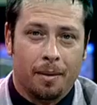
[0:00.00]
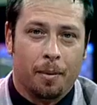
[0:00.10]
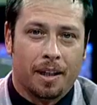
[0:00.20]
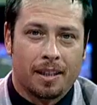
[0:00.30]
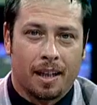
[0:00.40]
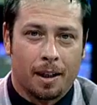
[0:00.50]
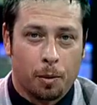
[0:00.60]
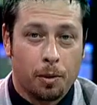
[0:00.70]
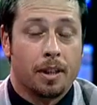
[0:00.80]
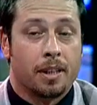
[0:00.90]
buonasera a
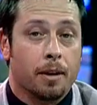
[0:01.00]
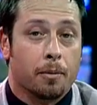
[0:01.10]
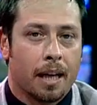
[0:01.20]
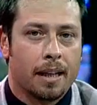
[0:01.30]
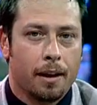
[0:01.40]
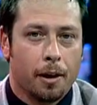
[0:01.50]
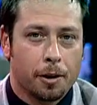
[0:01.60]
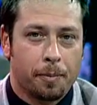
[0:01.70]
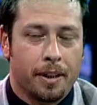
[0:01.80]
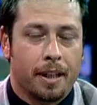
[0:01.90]
tutti. Sì, un grande
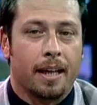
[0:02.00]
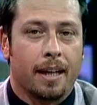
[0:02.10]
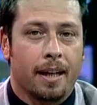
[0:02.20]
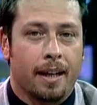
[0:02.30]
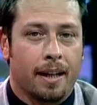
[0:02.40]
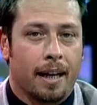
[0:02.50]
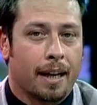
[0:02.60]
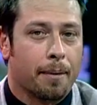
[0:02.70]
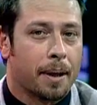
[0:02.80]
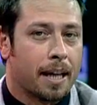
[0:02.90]
ospite, eh,
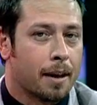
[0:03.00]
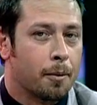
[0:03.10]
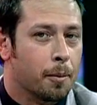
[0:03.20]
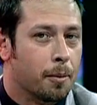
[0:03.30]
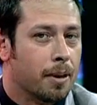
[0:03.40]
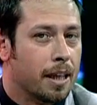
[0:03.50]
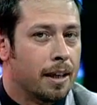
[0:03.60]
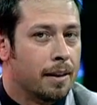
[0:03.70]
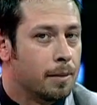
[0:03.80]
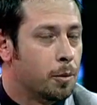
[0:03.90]
anche perché
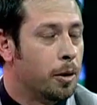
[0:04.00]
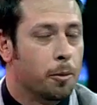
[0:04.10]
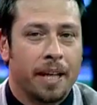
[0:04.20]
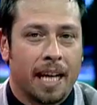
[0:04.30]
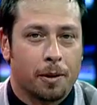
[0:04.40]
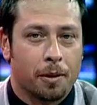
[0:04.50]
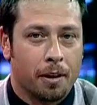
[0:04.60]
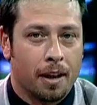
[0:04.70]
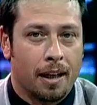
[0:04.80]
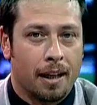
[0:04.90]
comunque tu hai
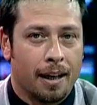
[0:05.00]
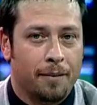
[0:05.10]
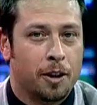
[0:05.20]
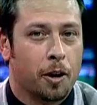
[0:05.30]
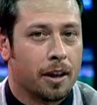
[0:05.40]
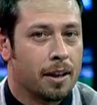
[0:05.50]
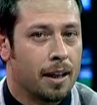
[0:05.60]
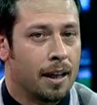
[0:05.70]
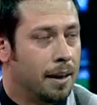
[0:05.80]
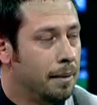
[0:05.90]
nominato la, la vittoria
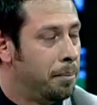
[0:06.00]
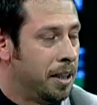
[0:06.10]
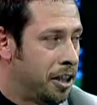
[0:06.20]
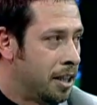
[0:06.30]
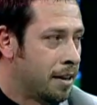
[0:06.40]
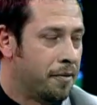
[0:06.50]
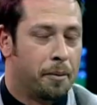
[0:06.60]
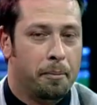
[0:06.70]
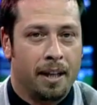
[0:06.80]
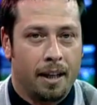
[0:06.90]
del Piacenza
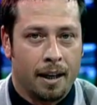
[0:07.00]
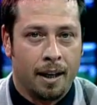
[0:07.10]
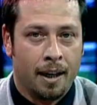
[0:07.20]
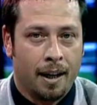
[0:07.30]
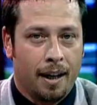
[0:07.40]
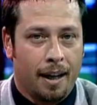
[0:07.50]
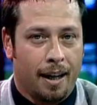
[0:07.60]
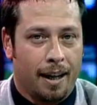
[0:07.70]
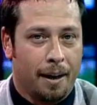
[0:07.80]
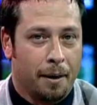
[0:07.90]
femminile.
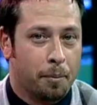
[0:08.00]
Eh,